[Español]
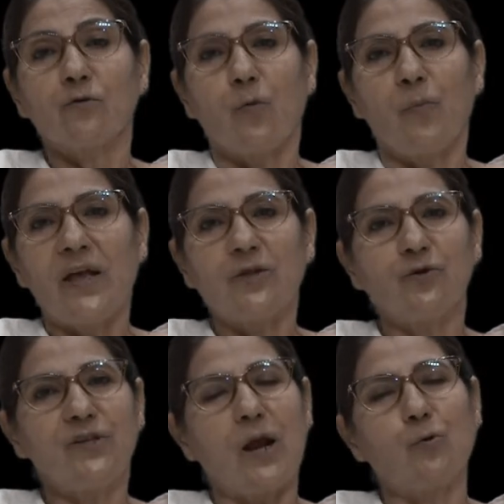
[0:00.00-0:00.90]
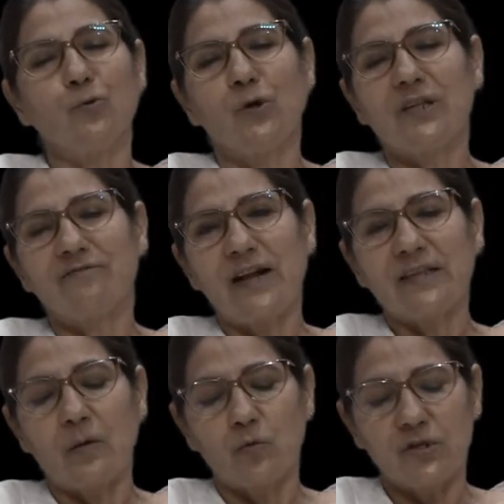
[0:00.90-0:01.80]
completos y a algunos les
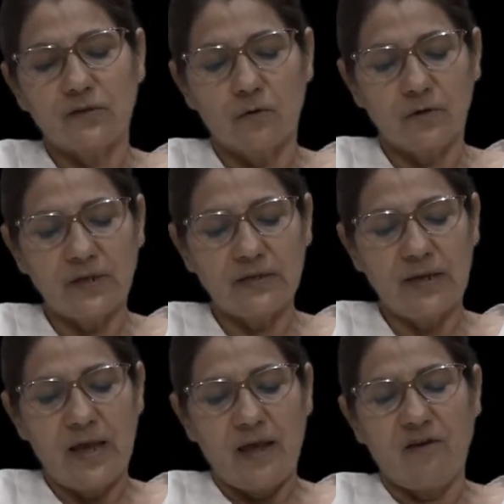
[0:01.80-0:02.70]
faltan muchas cosas